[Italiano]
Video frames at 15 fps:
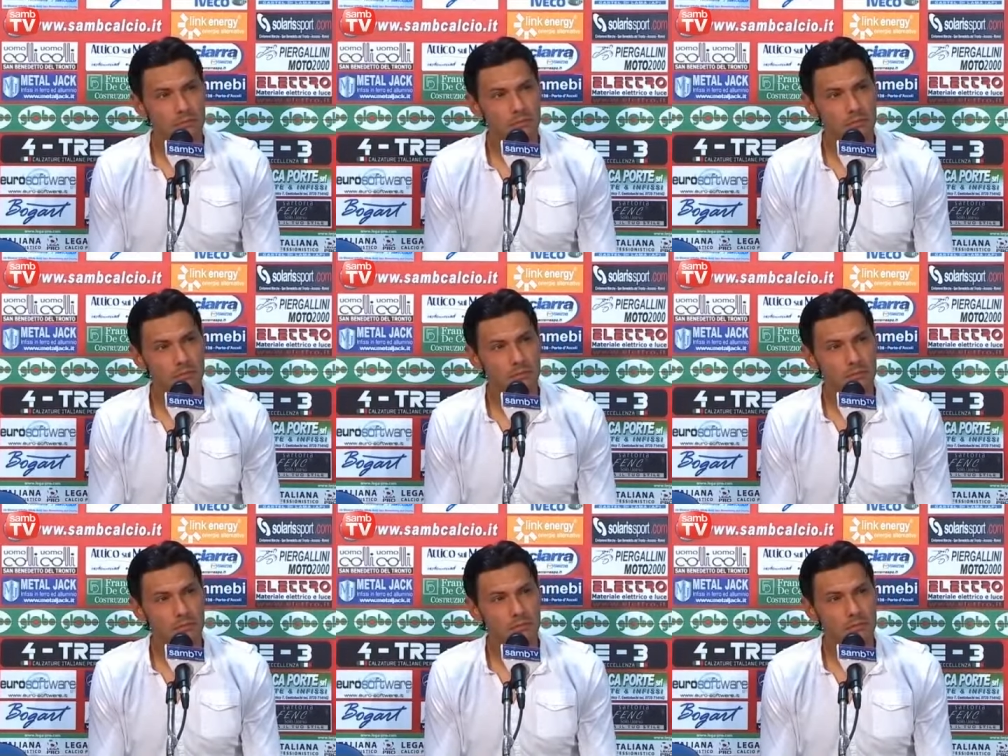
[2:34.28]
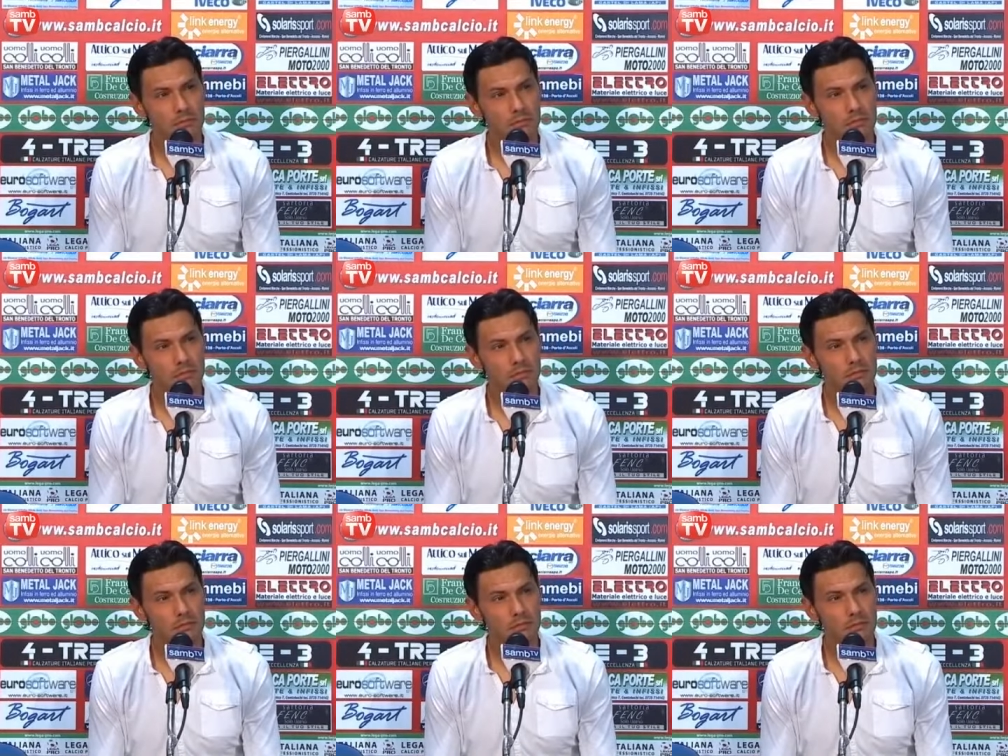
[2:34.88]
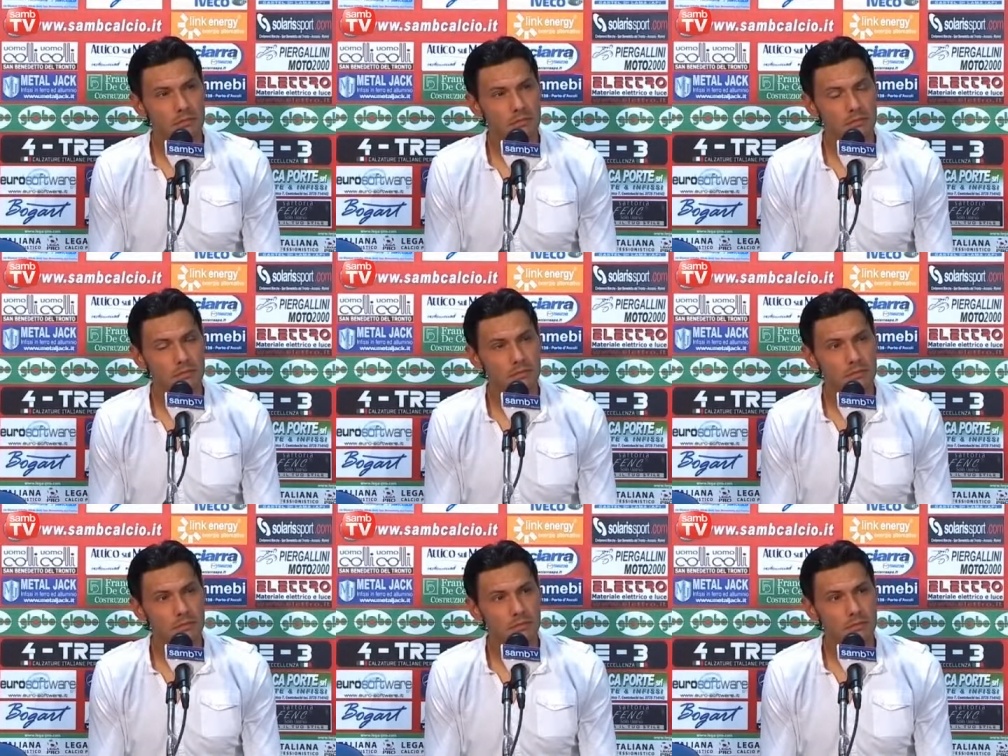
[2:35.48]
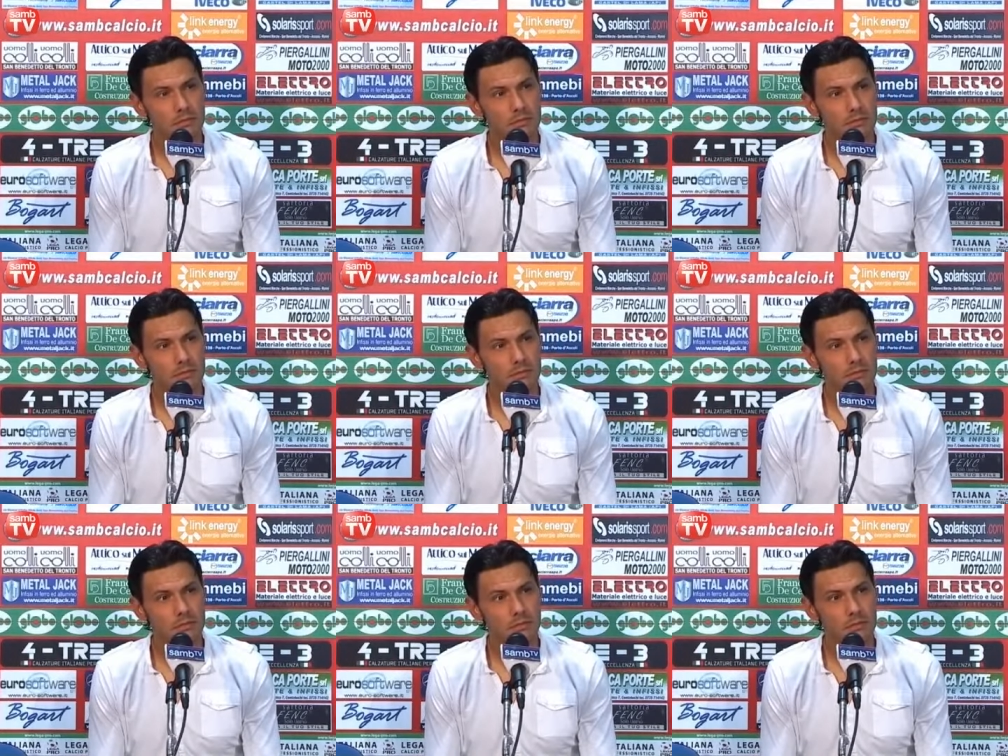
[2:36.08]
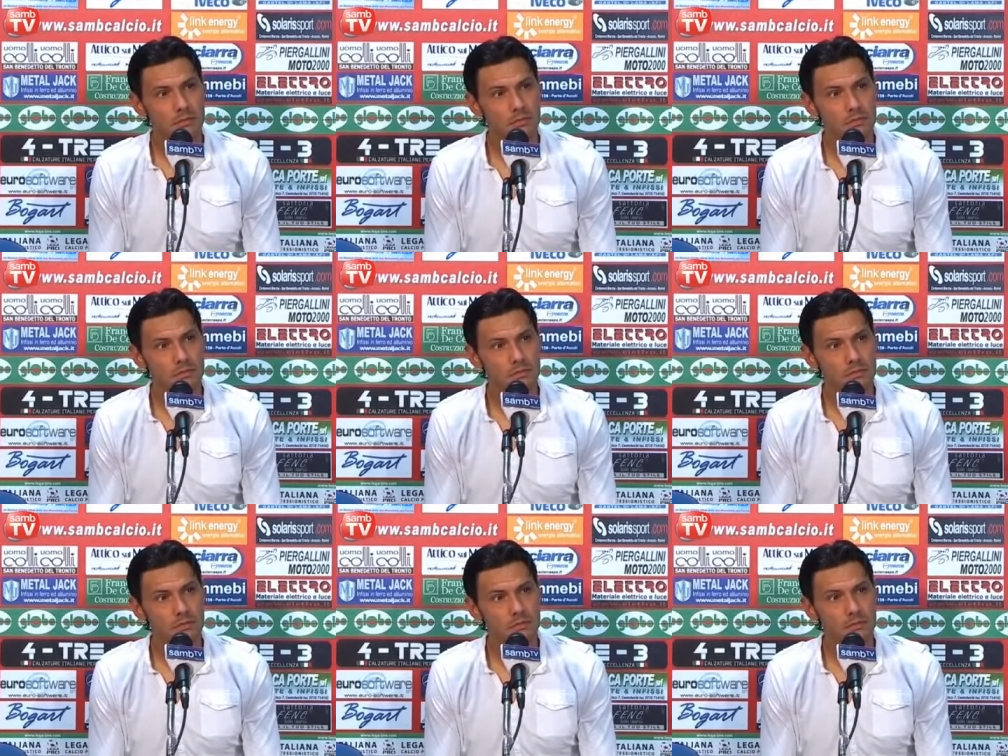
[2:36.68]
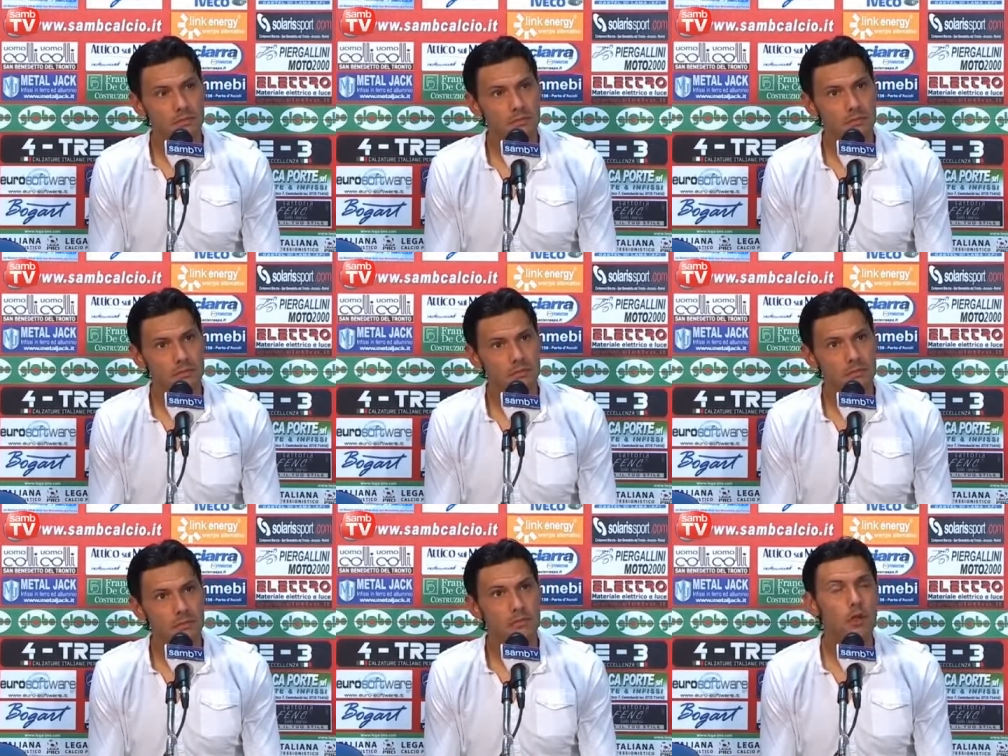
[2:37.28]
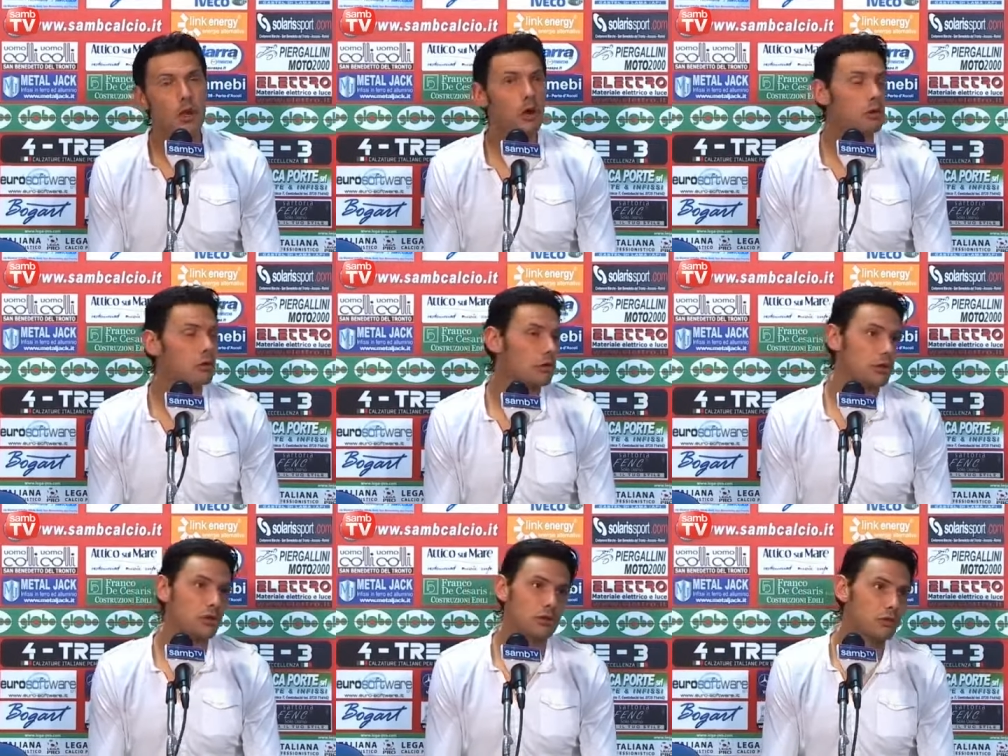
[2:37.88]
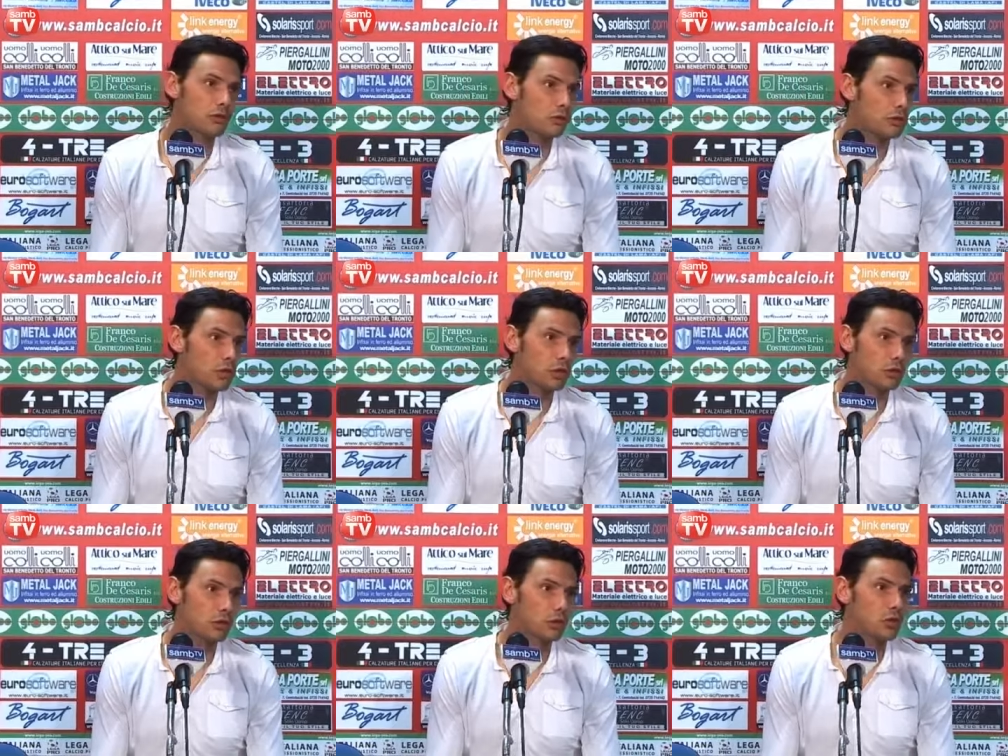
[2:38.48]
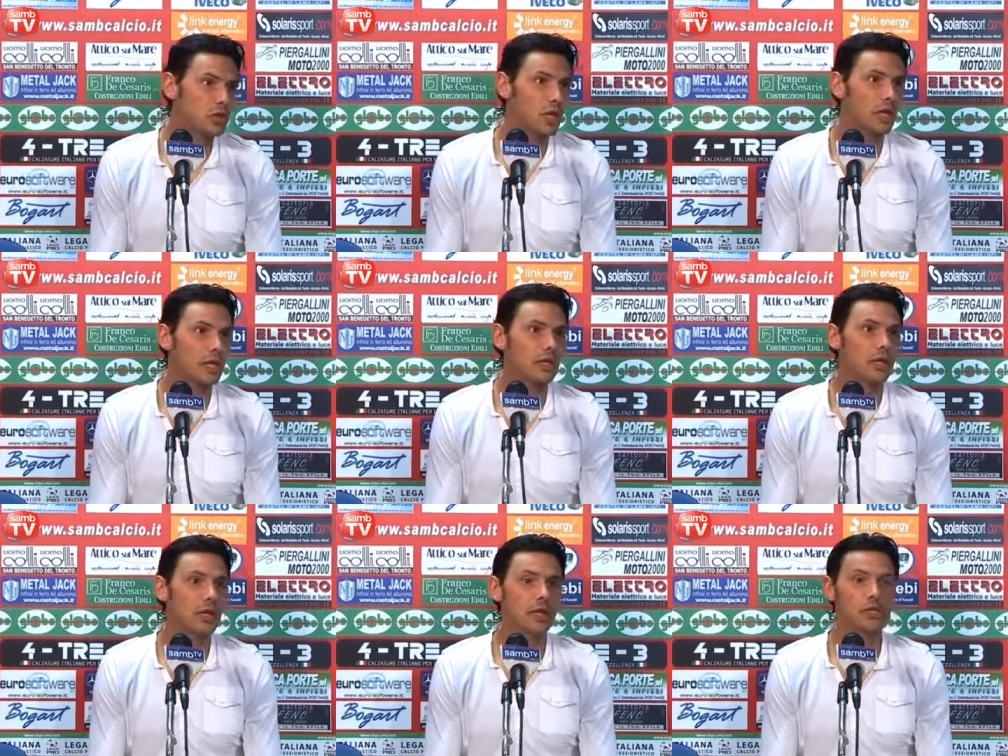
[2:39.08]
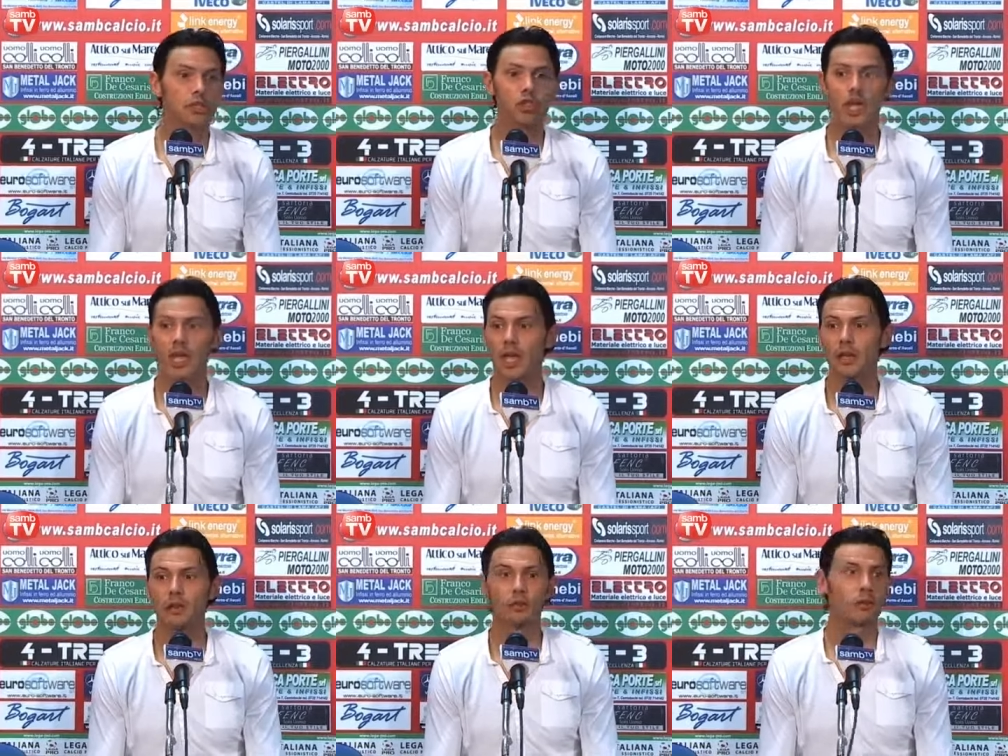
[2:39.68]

Può accadere di tutto, insomma, possono cadere anche le grandi, non è detta l'ultima no, parola, no, ci possono stare niente, delle sorprese.